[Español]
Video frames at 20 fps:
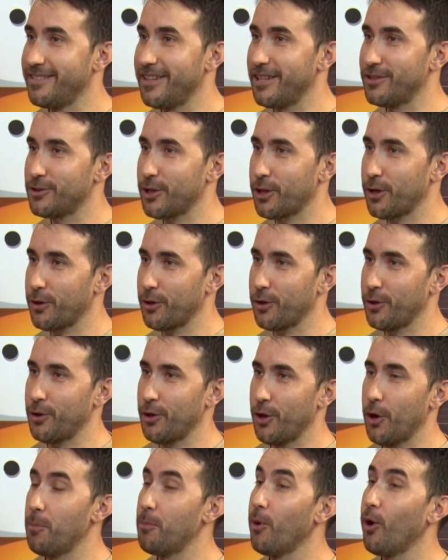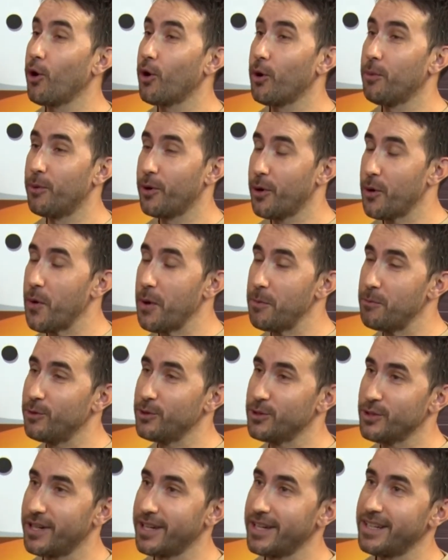de ser de, los pocos, porque no hay
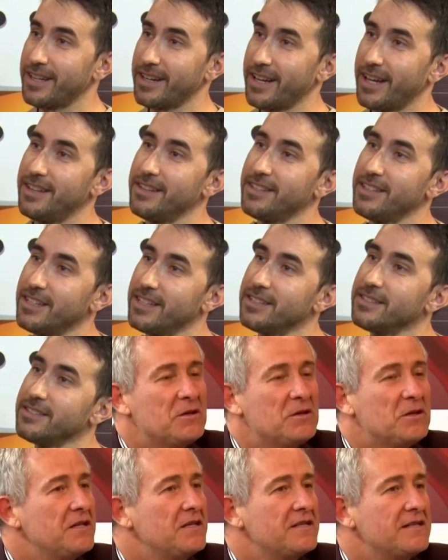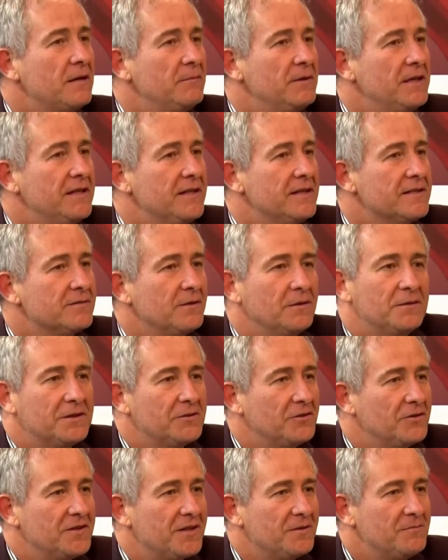muchos acá en Argentina. ¿Qué sabes de eso? A
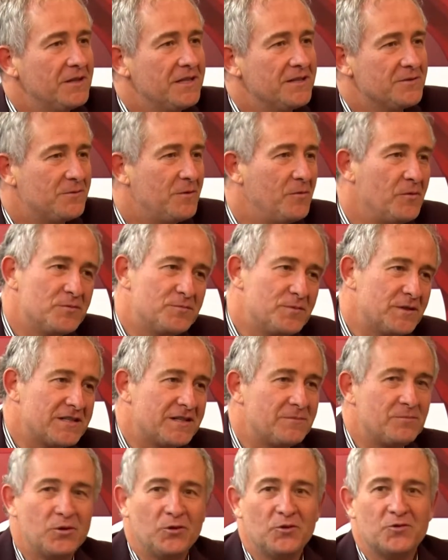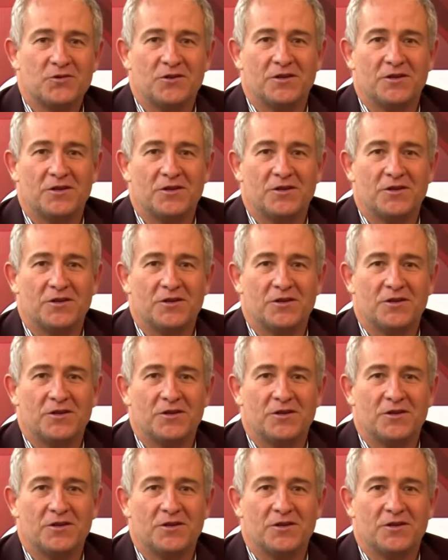ver, contame de eso. Vamos a empezar por los